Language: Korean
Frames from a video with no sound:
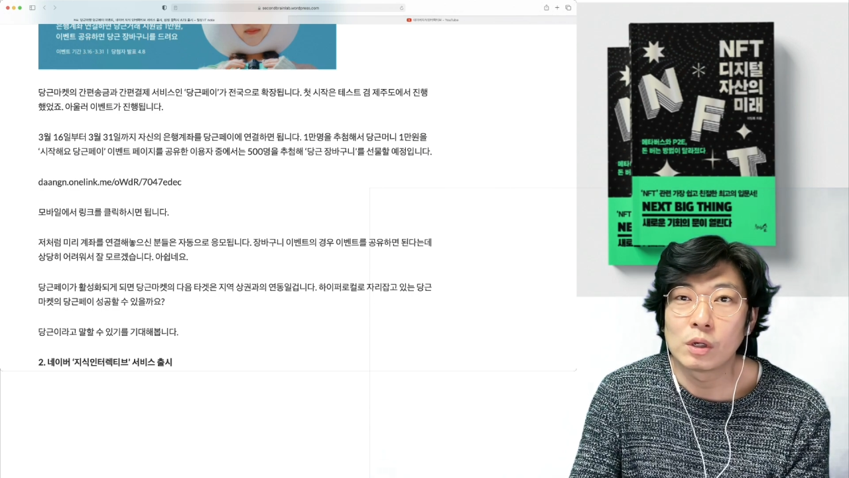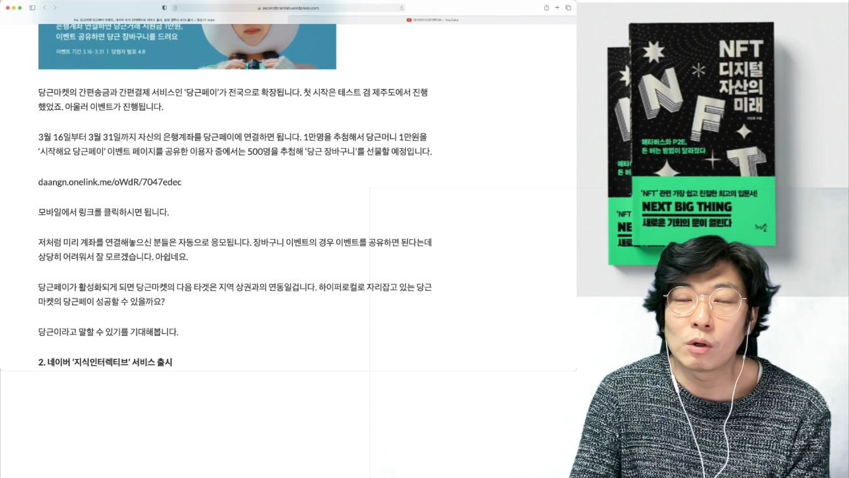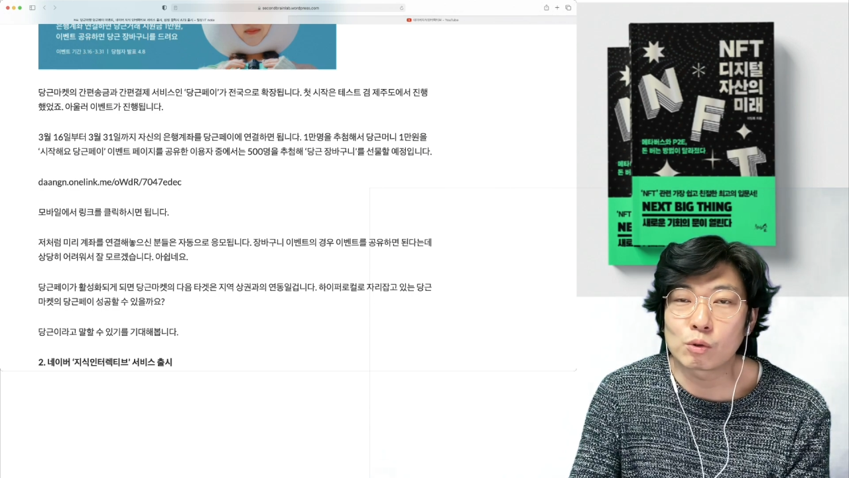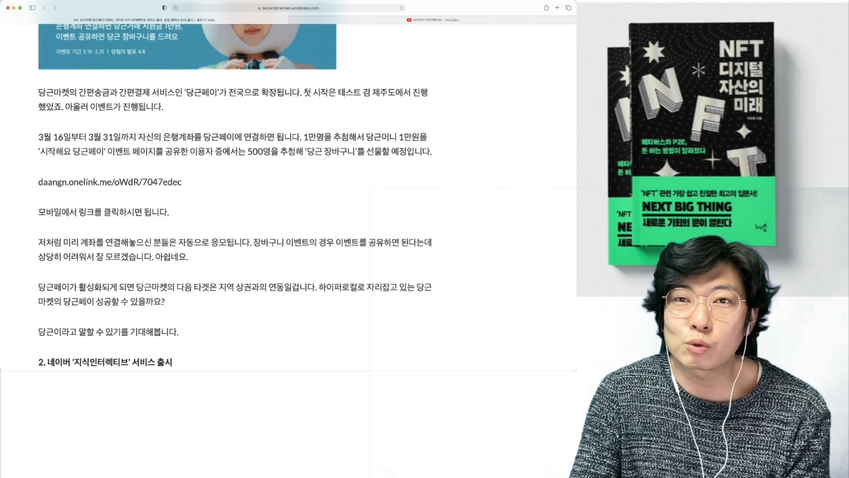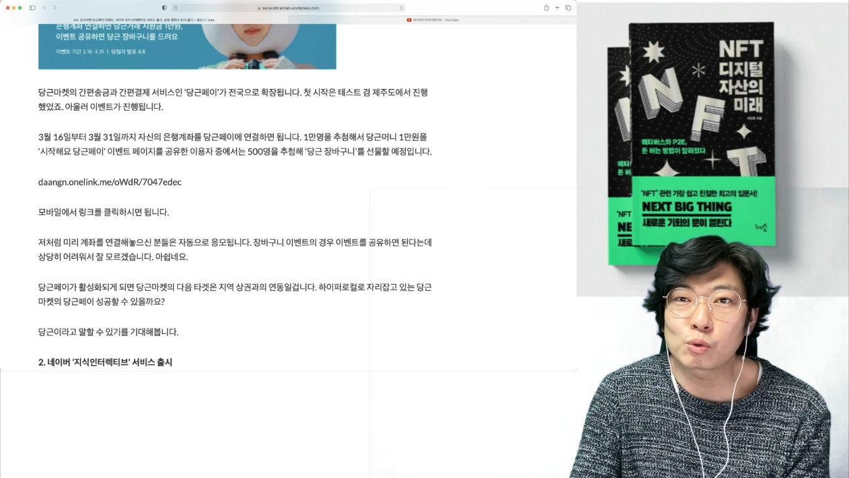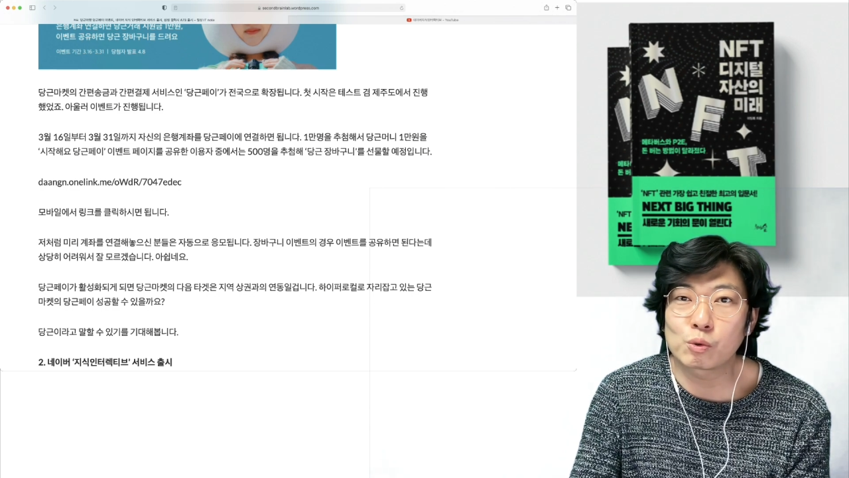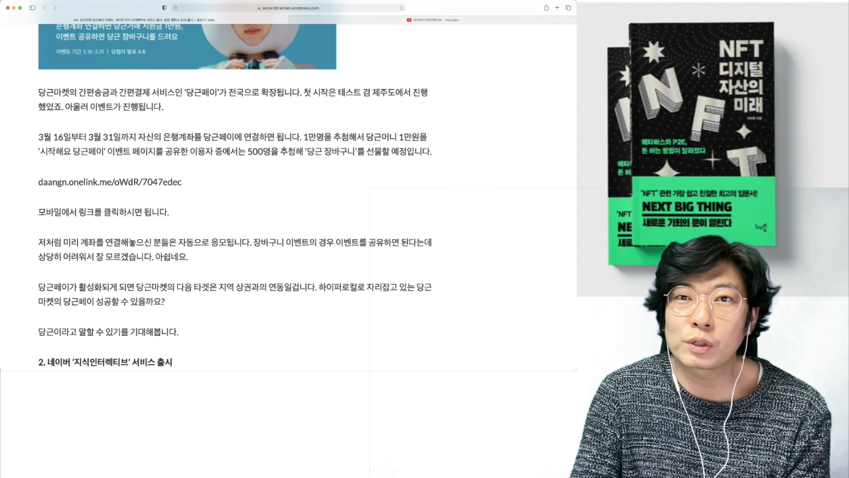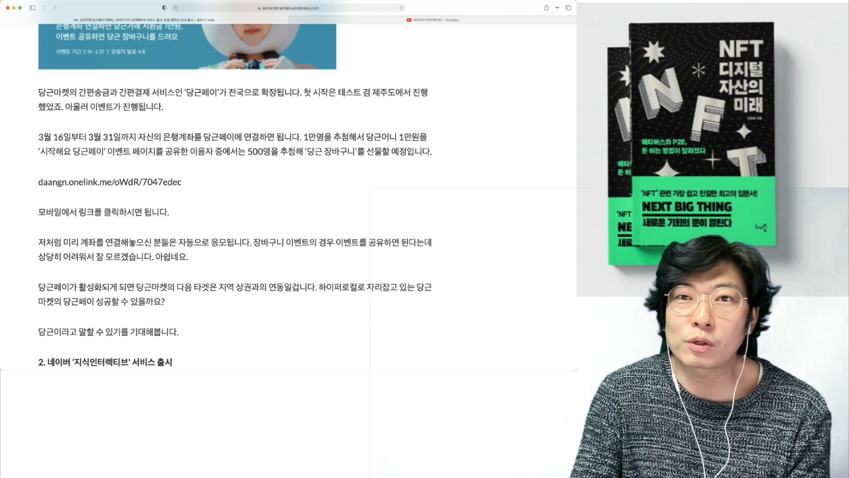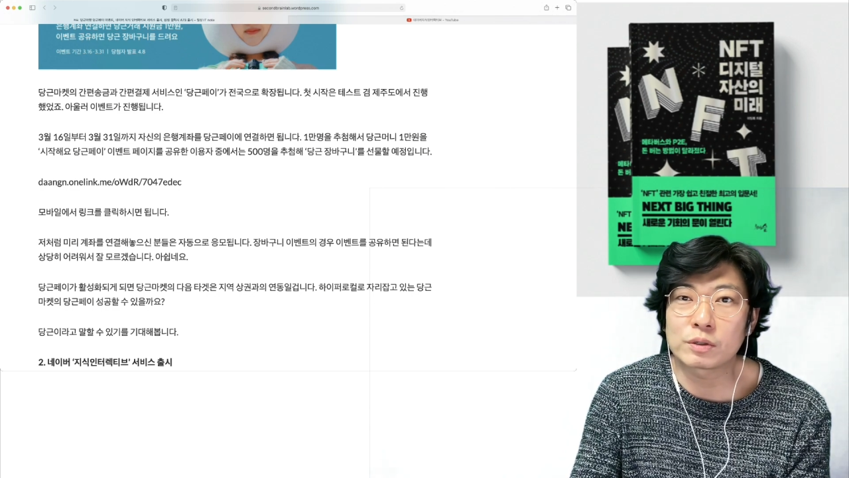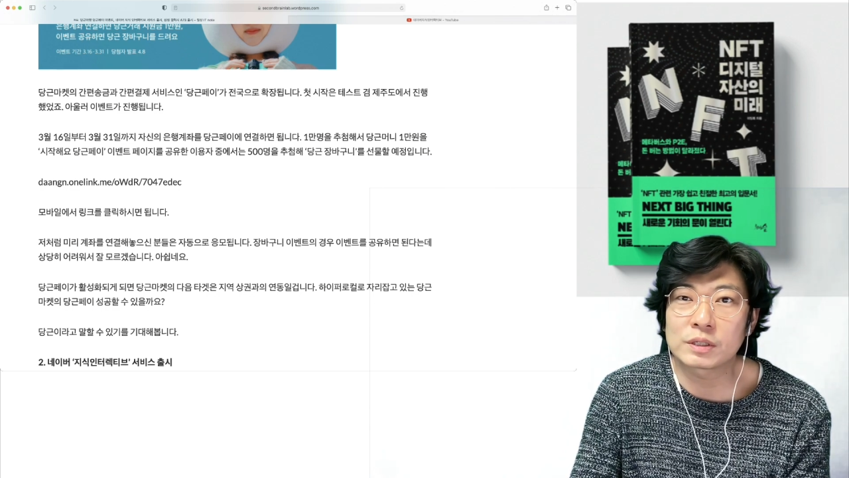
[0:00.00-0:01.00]
어느
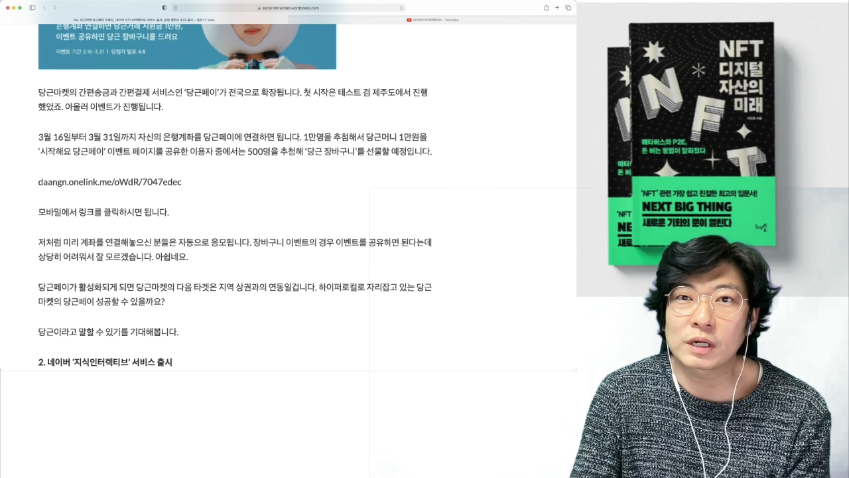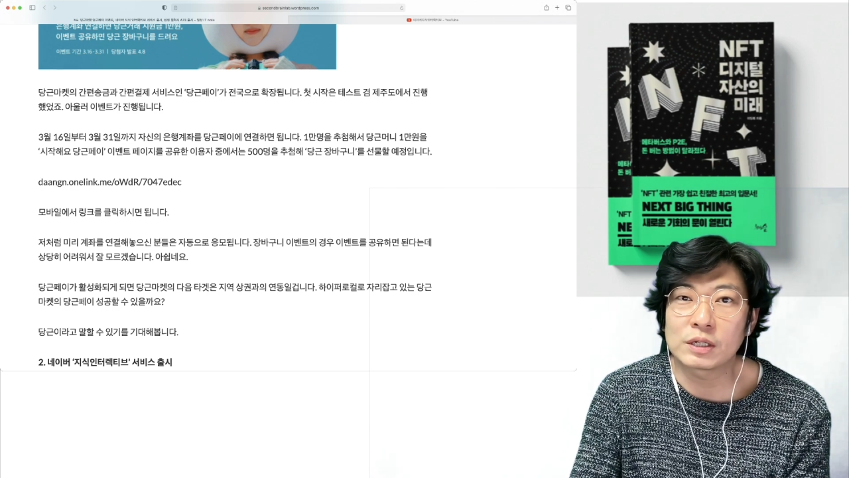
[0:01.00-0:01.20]
정도의 결제가